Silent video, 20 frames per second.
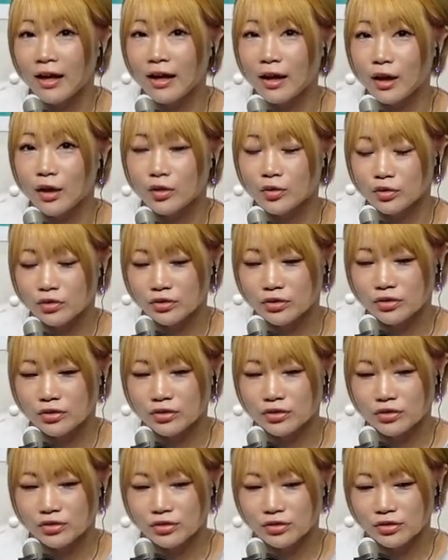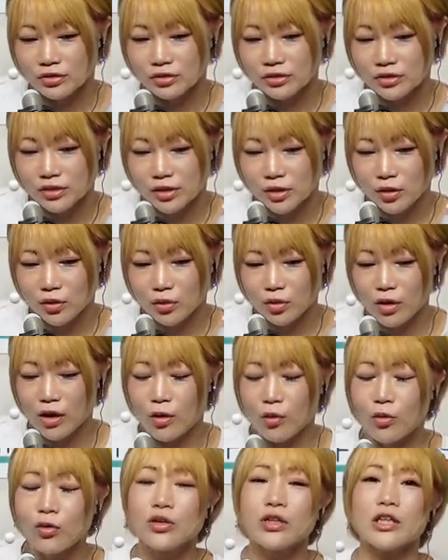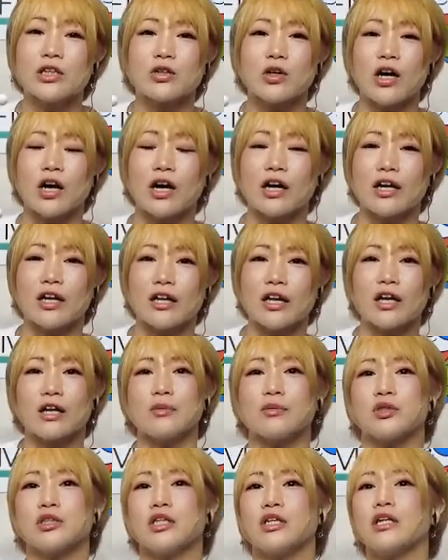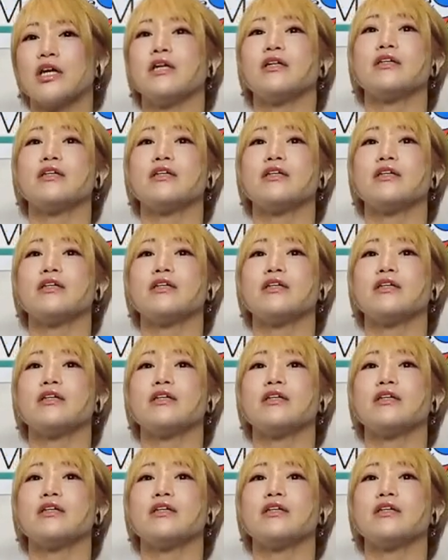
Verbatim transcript: これはコロナとか関係ないかもしれな